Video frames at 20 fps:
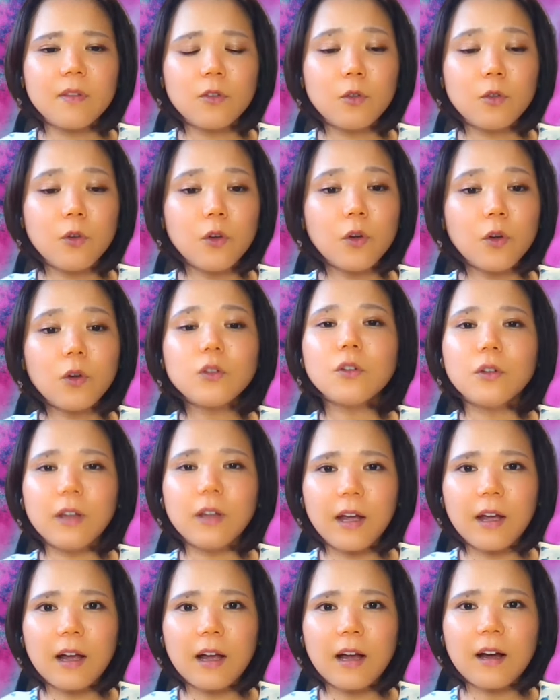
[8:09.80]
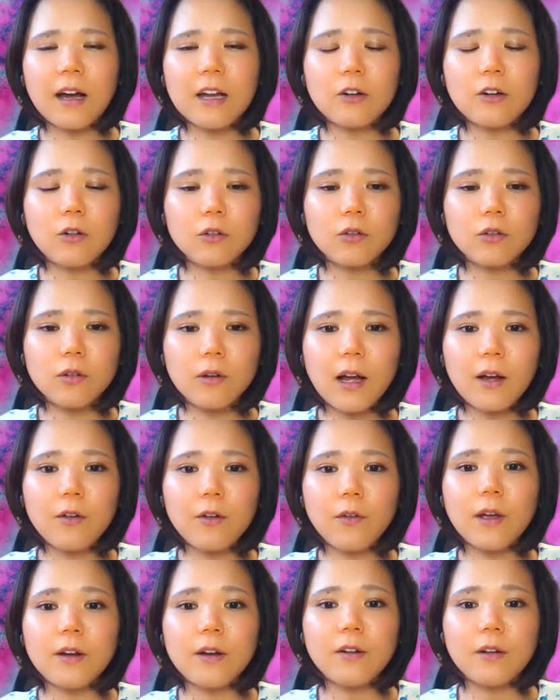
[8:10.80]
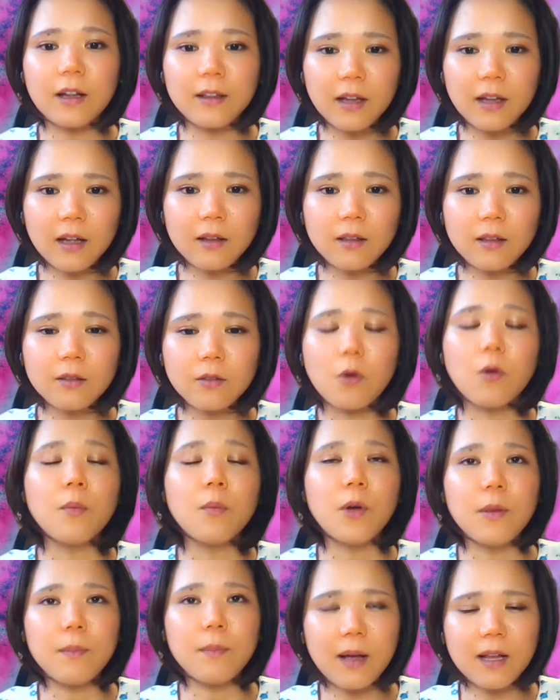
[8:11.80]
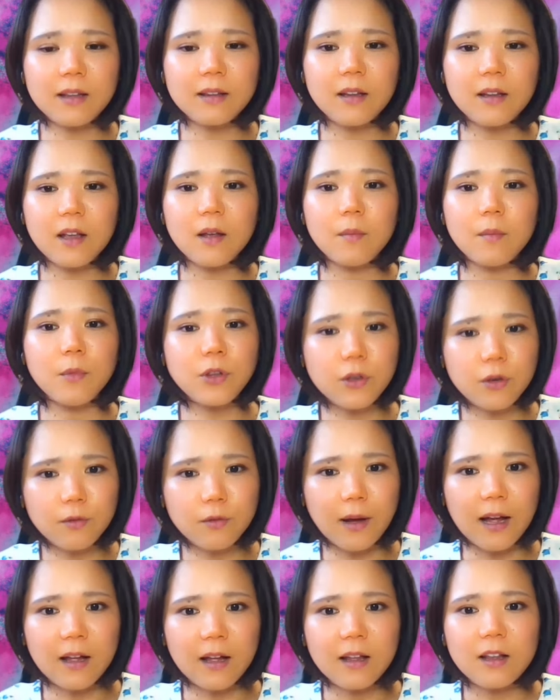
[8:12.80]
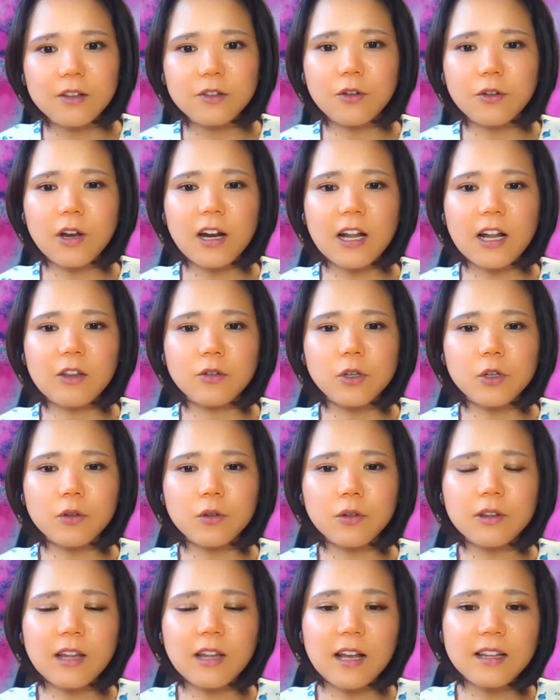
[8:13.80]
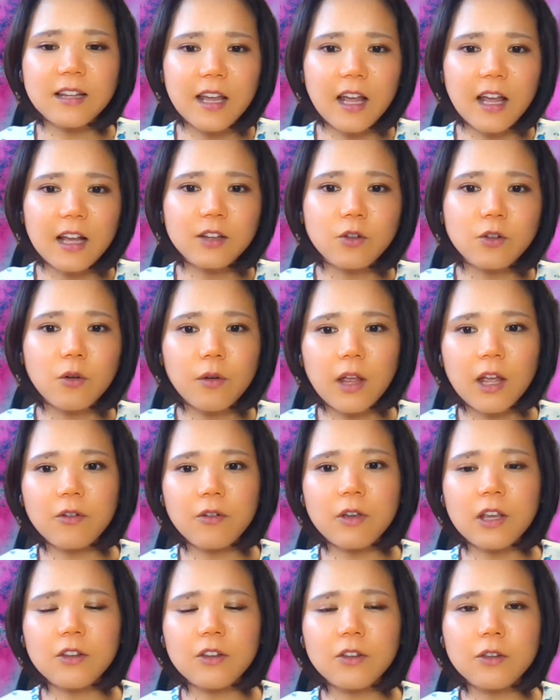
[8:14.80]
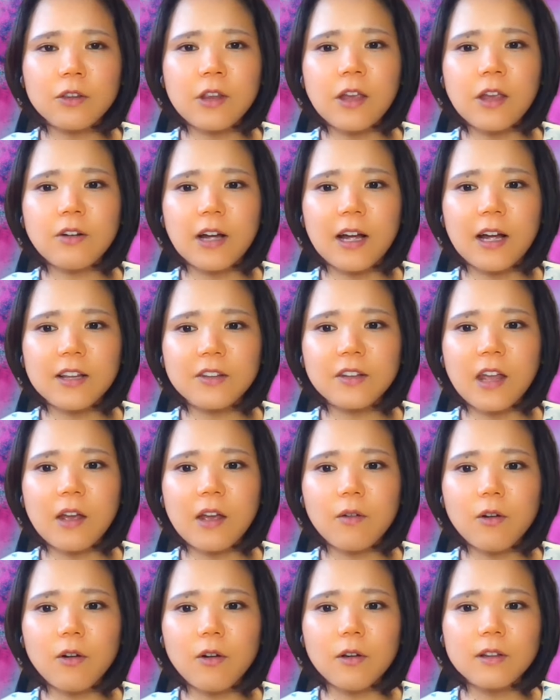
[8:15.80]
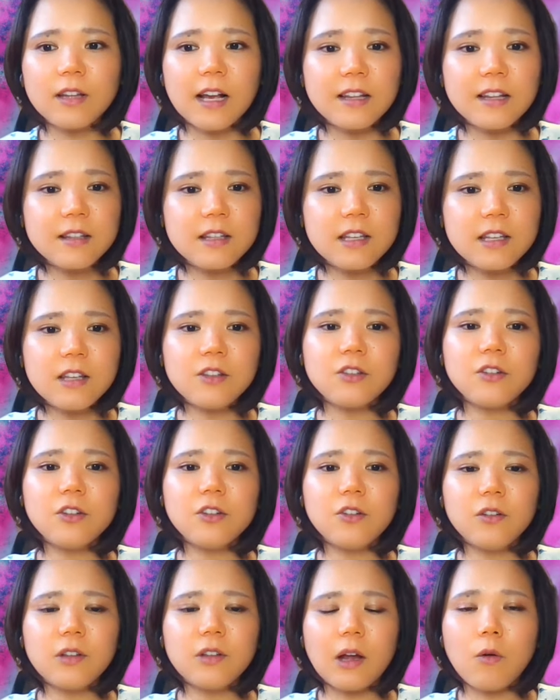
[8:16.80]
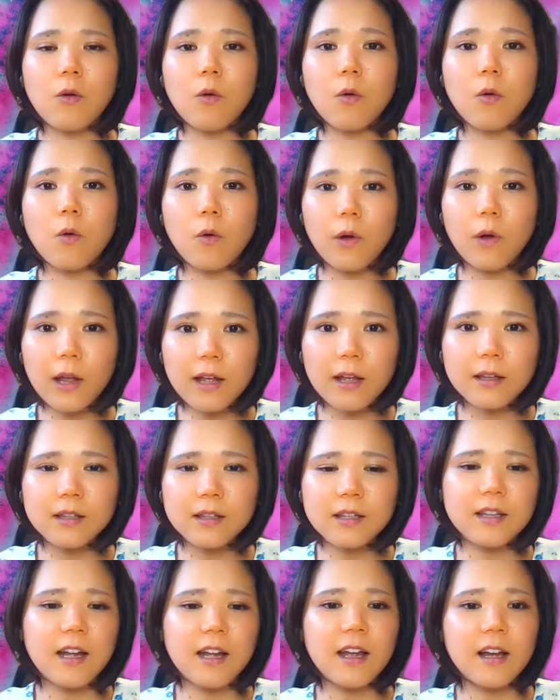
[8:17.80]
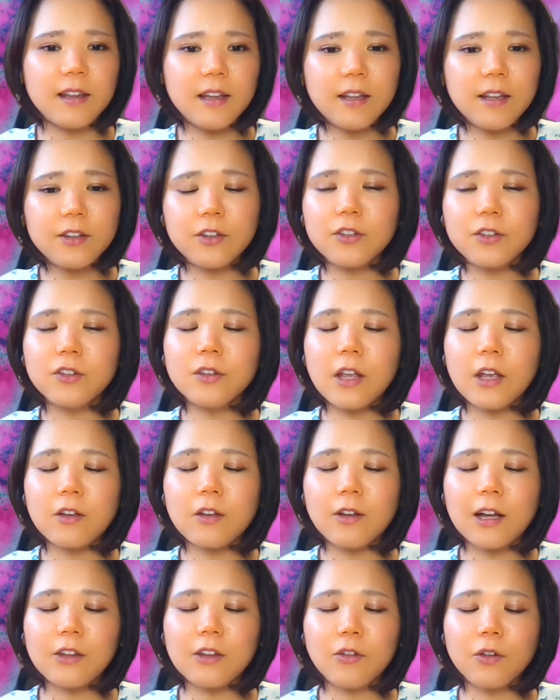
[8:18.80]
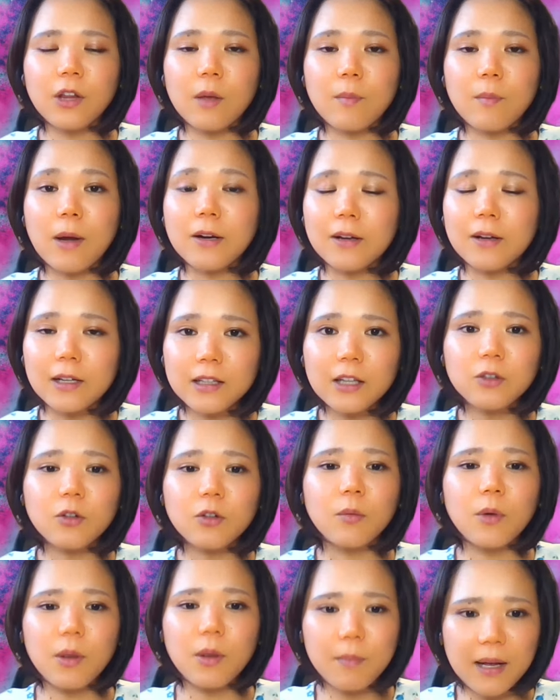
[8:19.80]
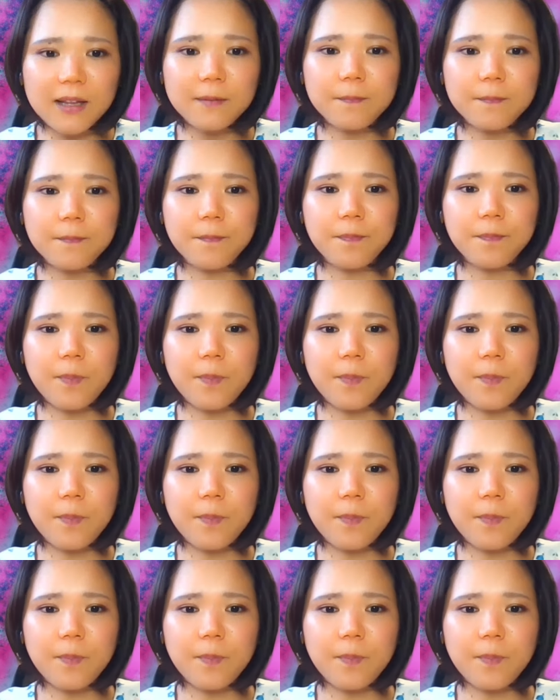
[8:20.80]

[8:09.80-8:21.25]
そういうことをね、考えることが増えるかなと思います。もしくは、それらの極端さや尊厳を傷つける発言を刷新するような方向へ時代がね、進んでいく可能性もあるかなと思います。